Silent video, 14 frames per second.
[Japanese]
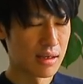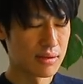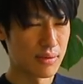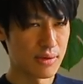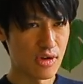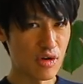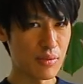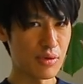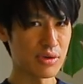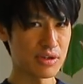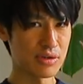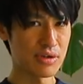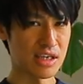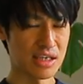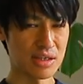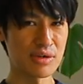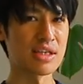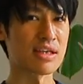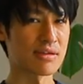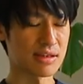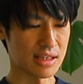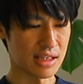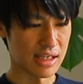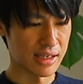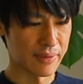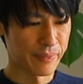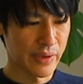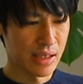度量もすごい広いです
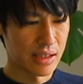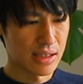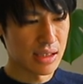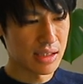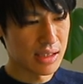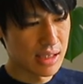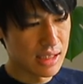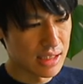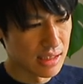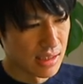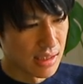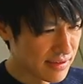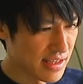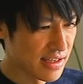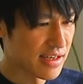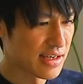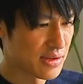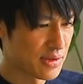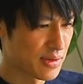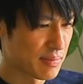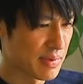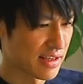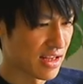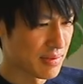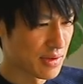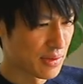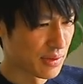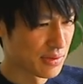し、なんか前回の
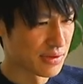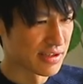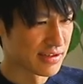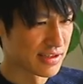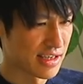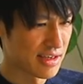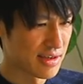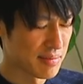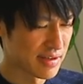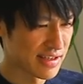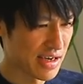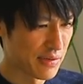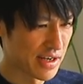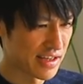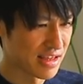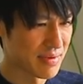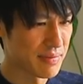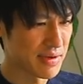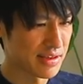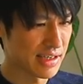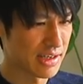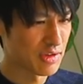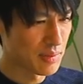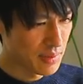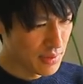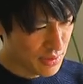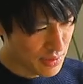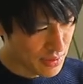テレビ放送ですね、最後になってしまいましたけど
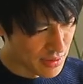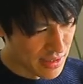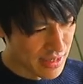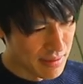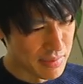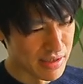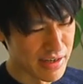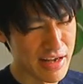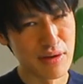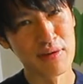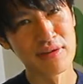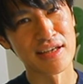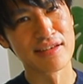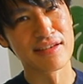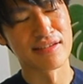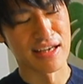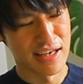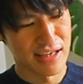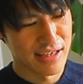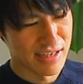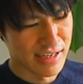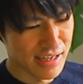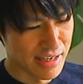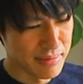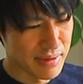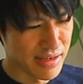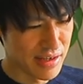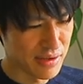も、煉獄さんですね。は
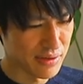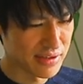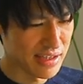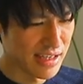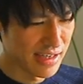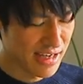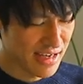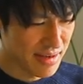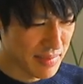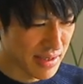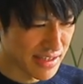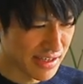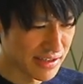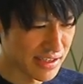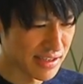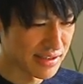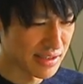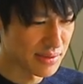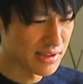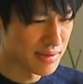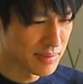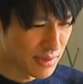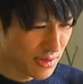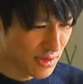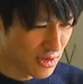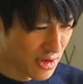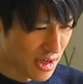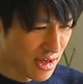い。煉獄さんが亡くなった時
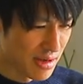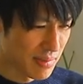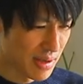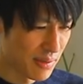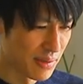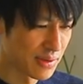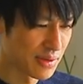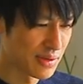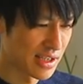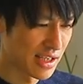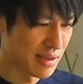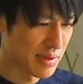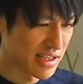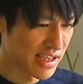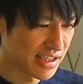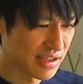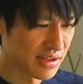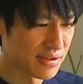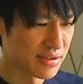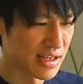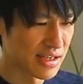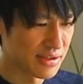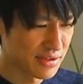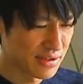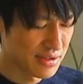も、本当に泣き崩れる